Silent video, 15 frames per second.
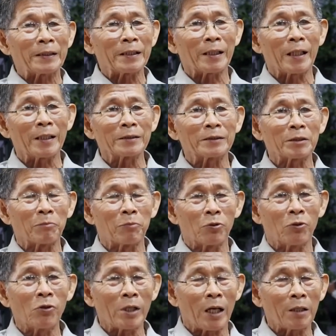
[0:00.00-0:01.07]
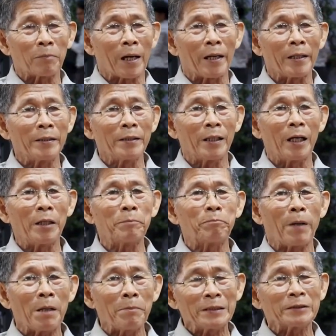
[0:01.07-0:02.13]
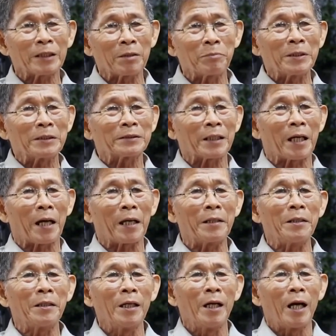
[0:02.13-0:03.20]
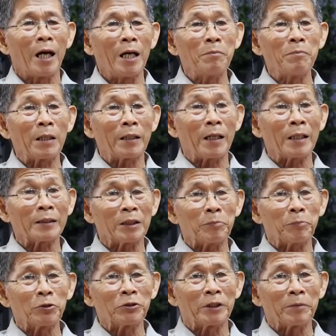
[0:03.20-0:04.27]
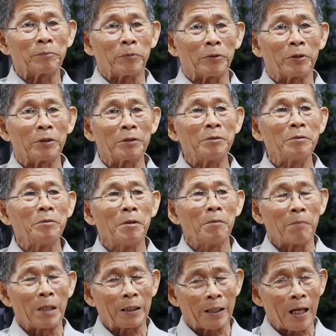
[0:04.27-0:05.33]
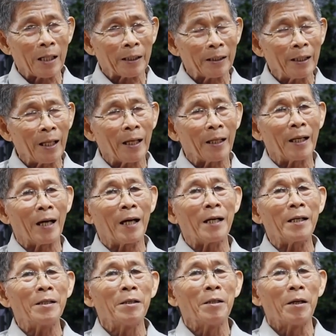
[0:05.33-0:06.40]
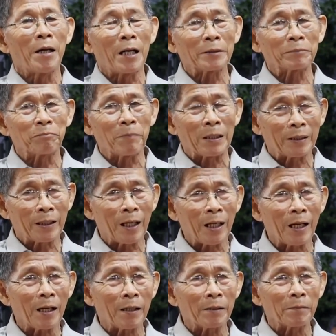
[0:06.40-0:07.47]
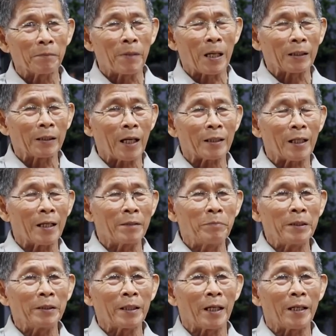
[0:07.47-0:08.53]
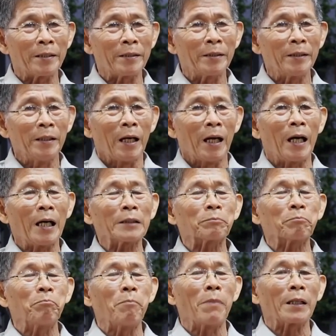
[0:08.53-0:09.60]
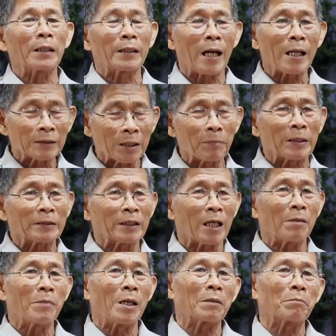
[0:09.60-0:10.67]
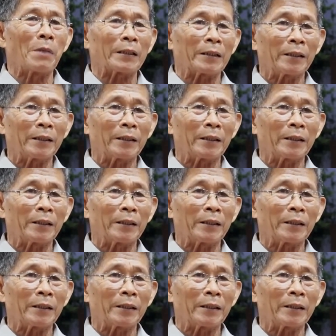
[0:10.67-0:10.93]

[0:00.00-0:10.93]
kapatiran sa buong Albay ay paminsan-minsan ay magkatipon-tipon, magkakilala at magka, magkakaibigan at magkasama-samang